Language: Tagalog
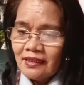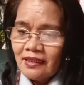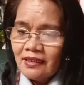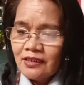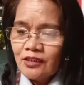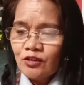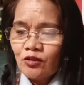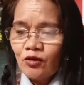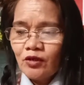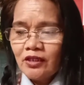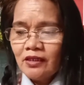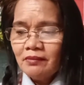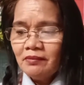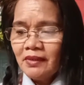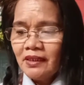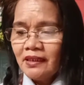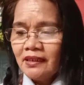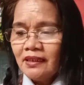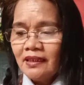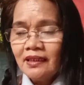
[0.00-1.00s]
uh, soy
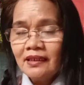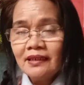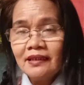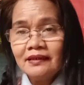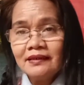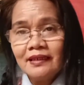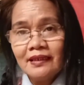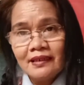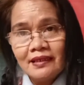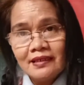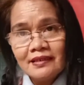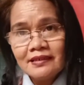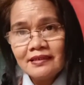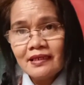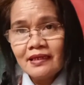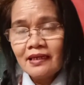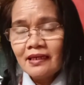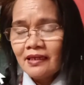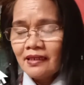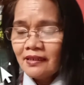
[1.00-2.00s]
Maria
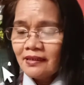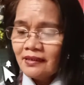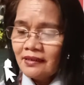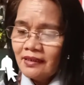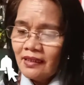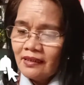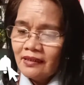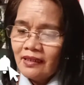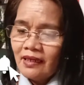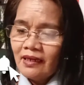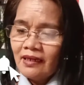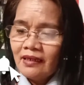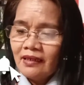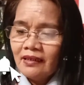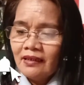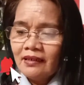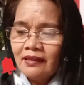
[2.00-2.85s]
Teresa, ah, la